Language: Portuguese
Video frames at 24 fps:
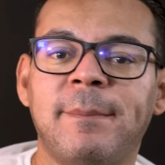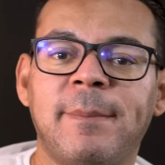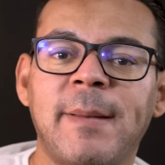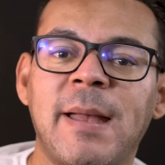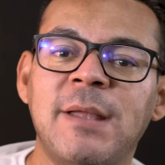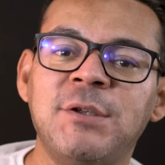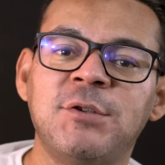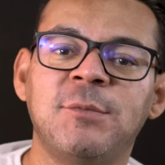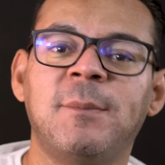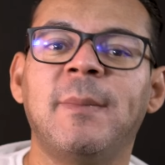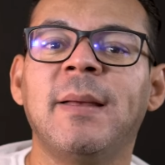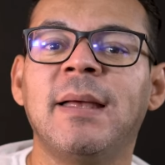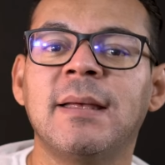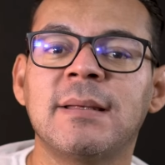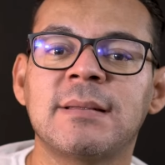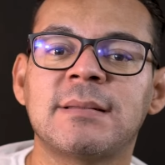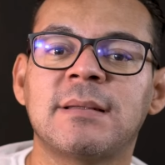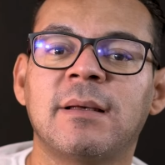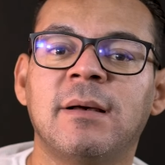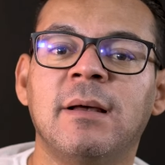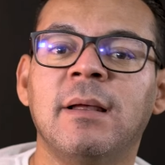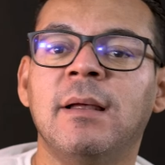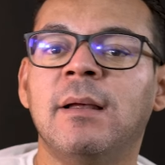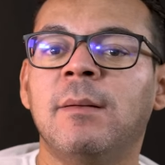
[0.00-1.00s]
pede
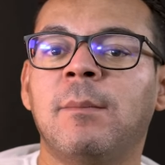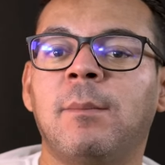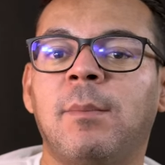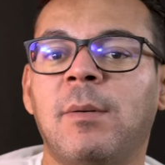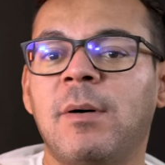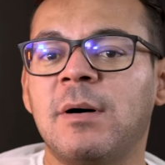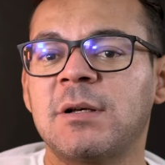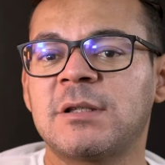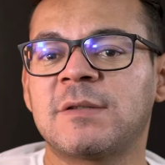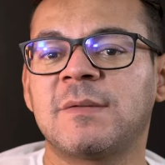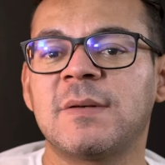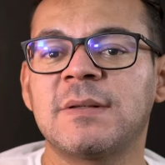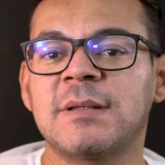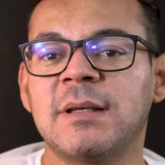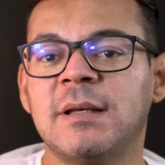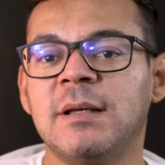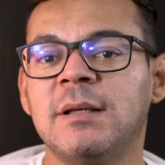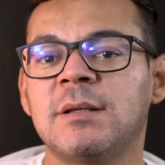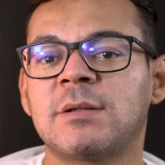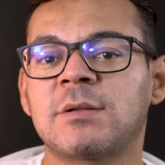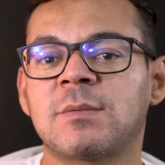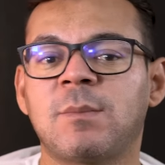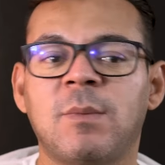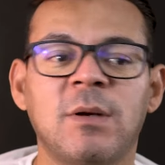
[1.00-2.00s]
benção. Posso fazer
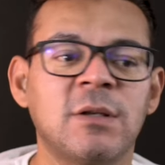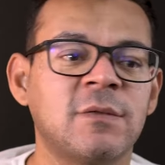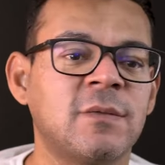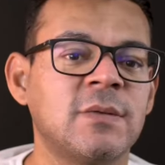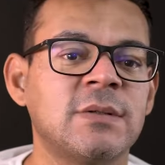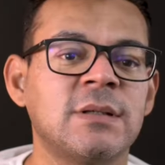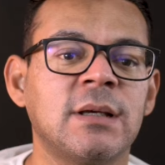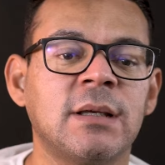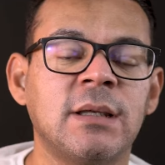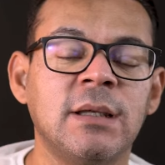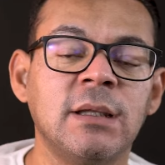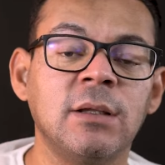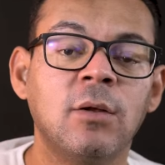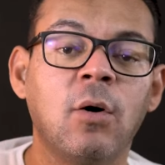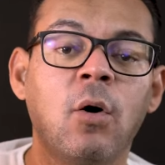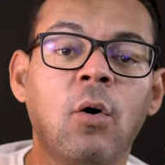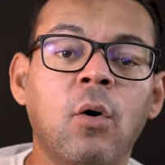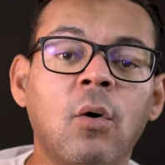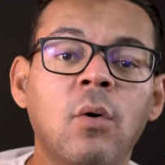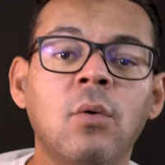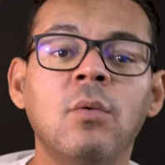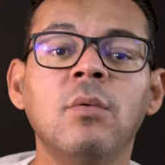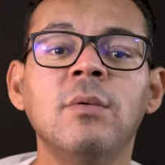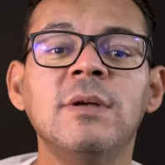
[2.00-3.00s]
isso? Posso fazer aquilo?
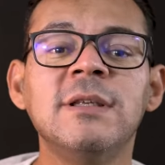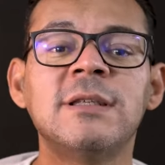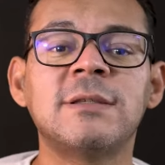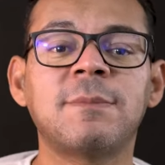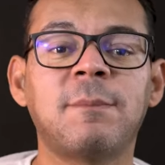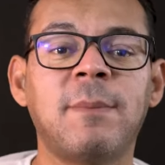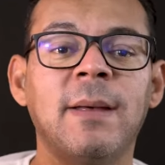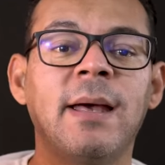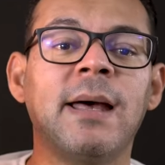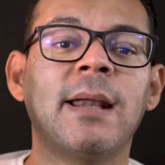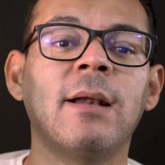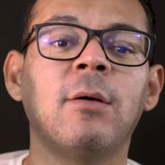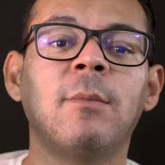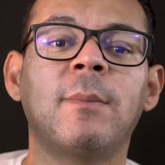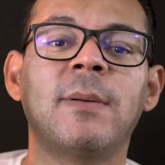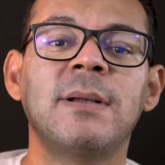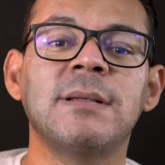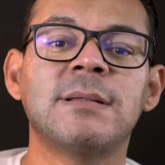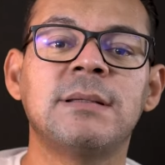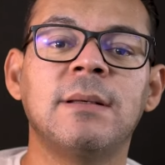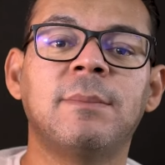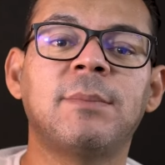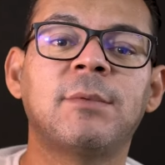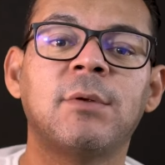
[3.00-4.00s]
Ou espera o
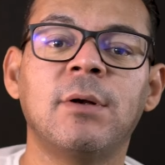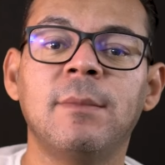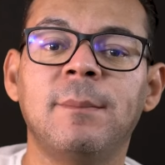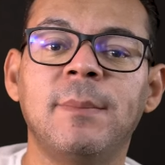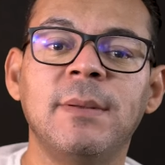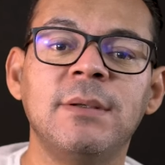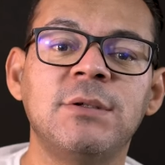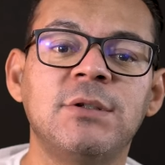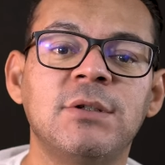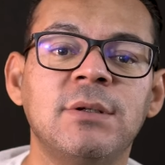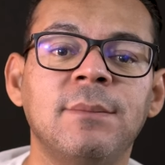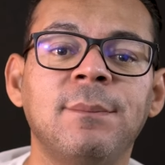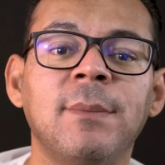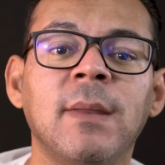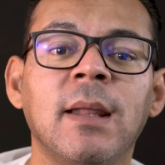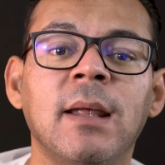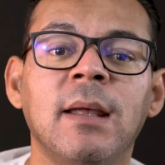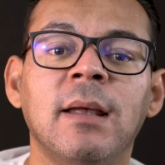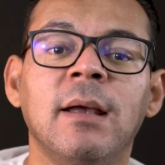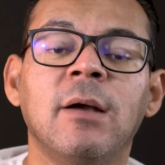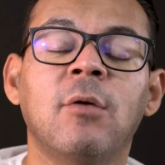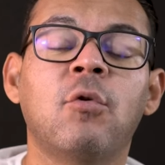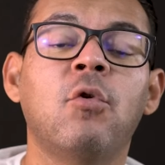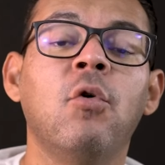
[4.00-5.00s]
preceptor pedir.
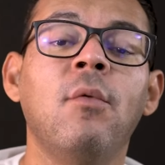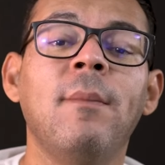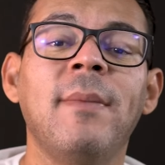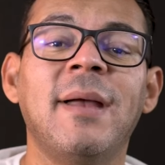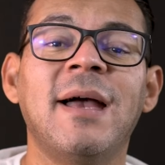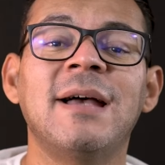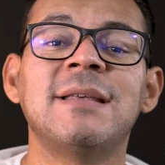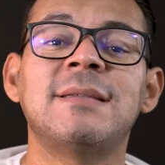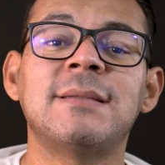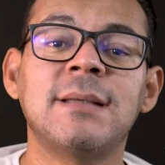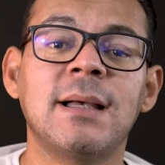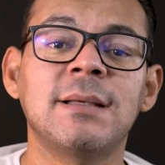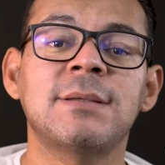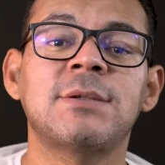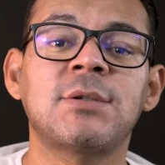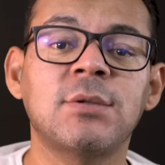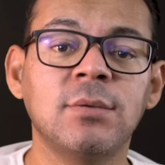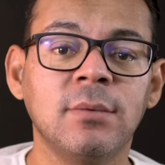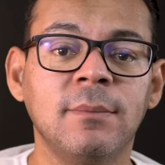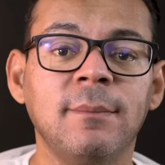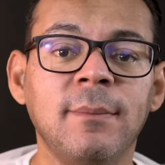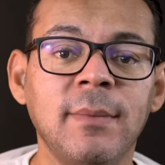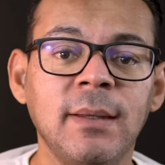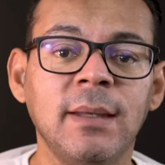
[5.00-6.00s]
Comece a
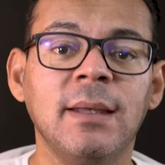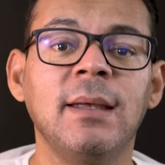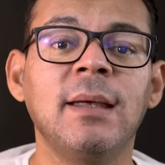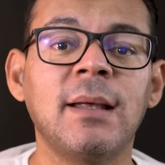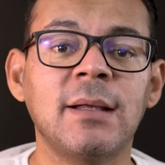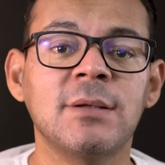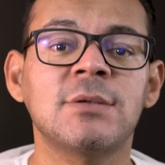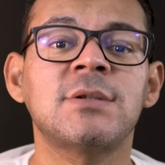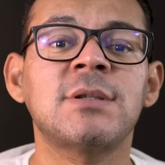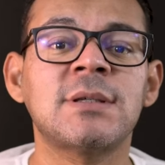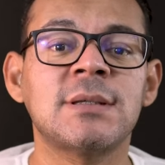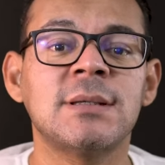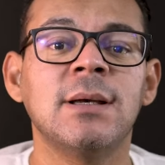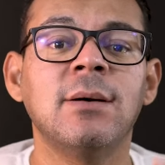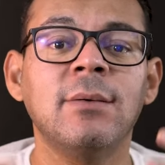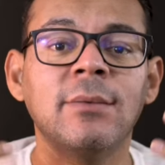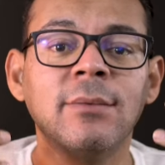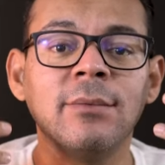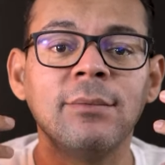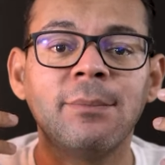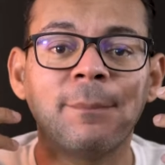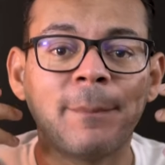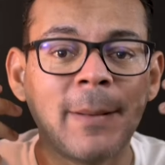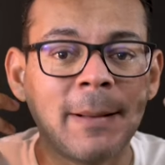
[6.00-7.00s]
assumir o
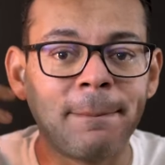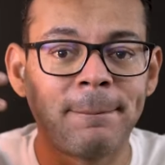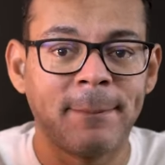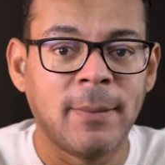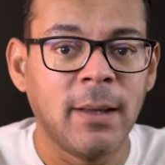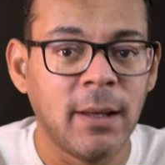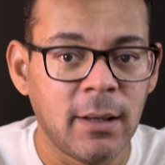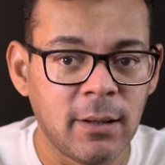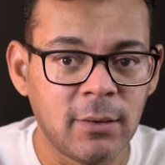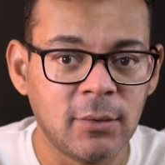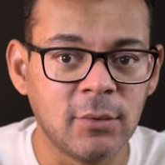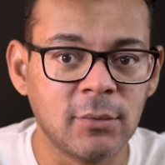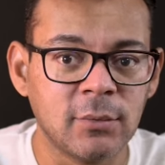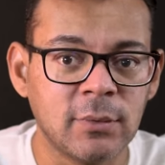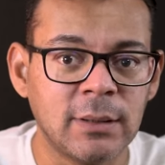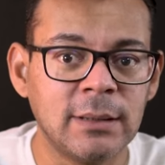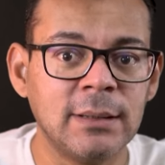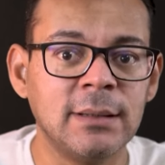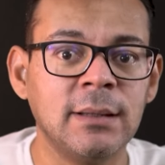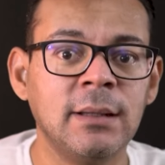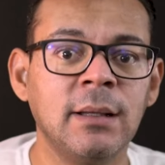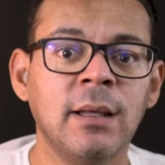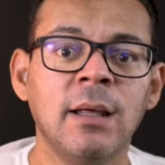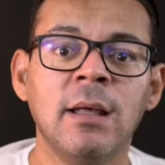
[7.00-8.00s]
seu papel
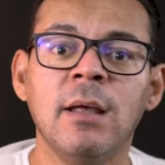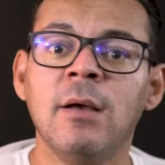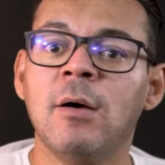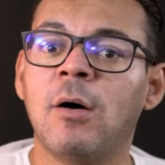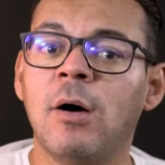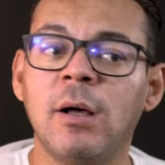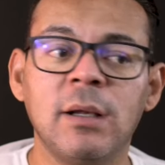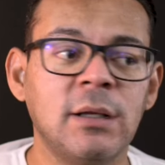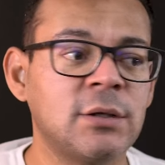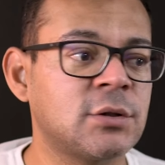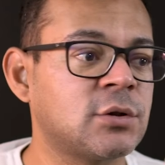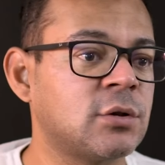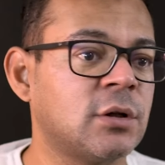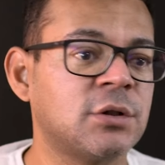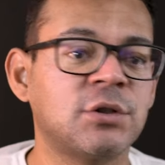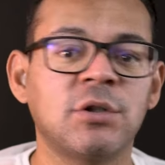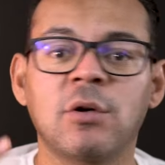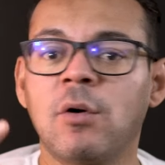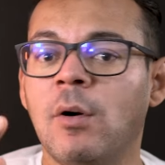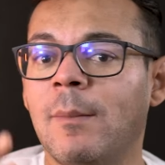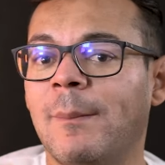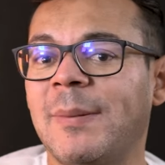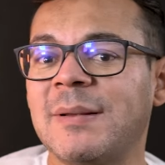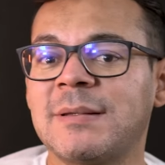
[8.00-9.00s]
ali. Olha só,
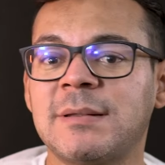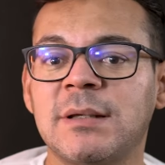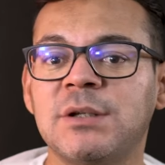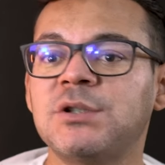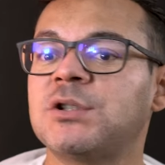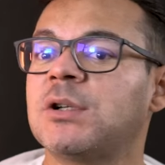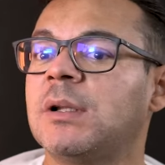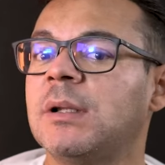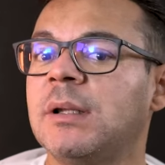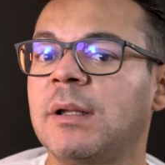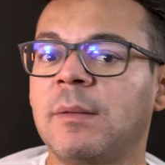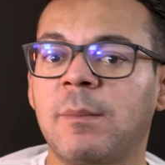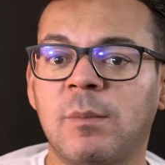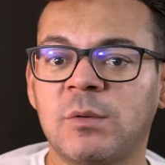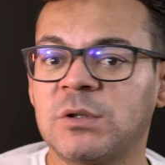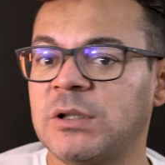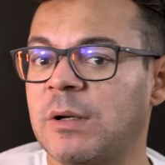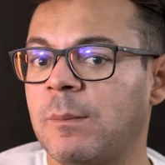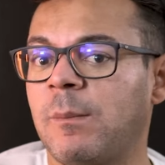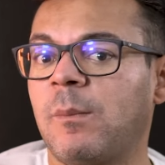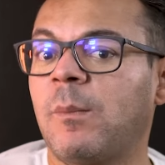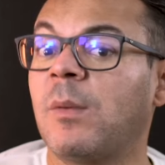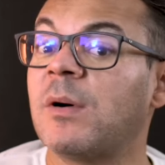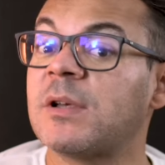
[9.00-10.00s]
chegou um paciente ali,
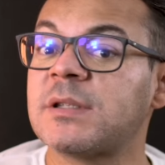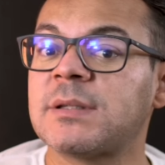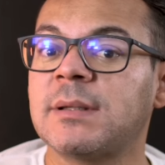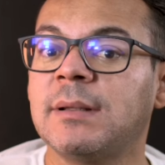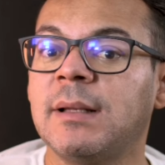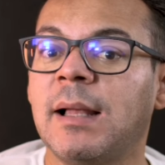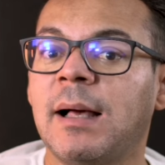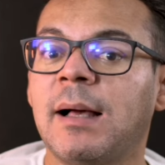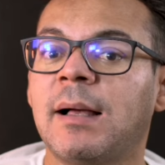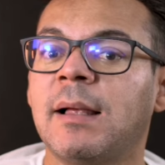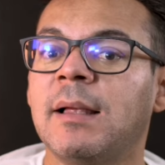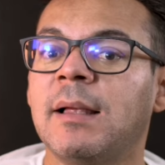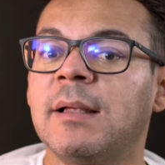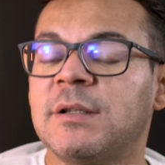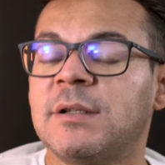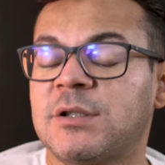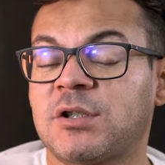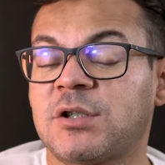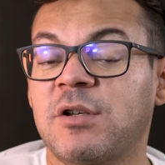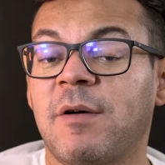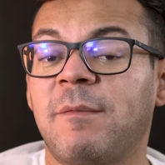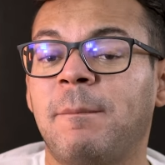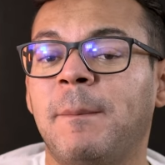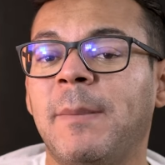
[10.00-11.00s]
já posso ir lá?
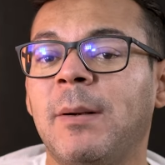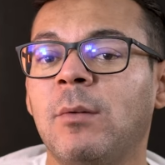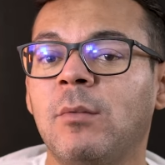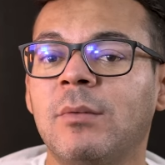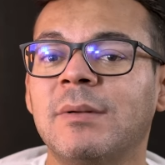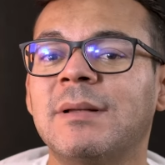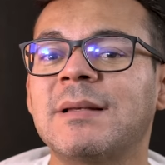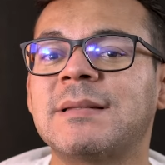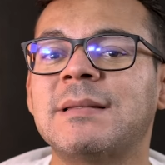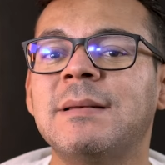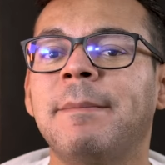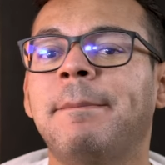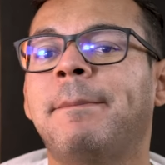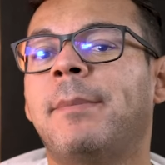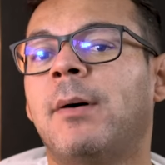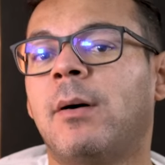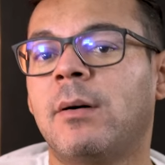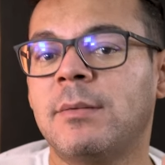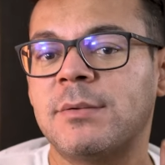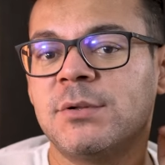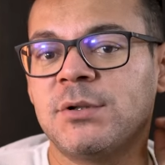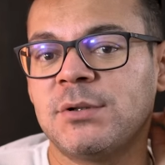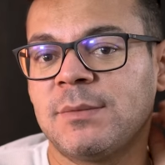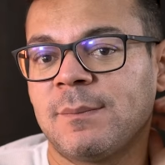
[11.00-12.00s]
Só pergunta se
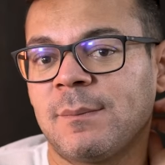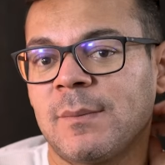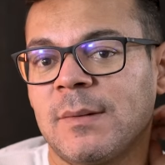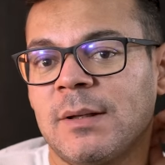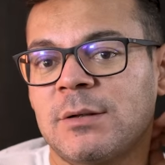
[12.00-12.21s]
pode.